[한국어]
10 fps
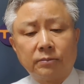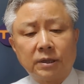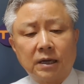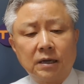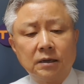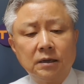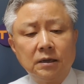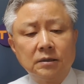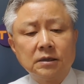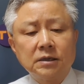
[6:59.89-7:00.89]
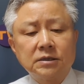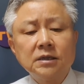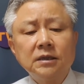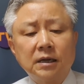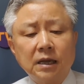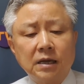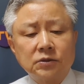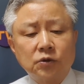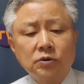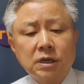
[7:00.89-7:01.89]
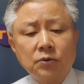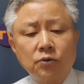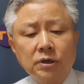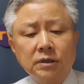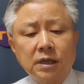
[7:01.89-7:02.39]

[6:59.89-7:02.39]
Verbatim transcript: 합니다. 특히 전날에 소상공인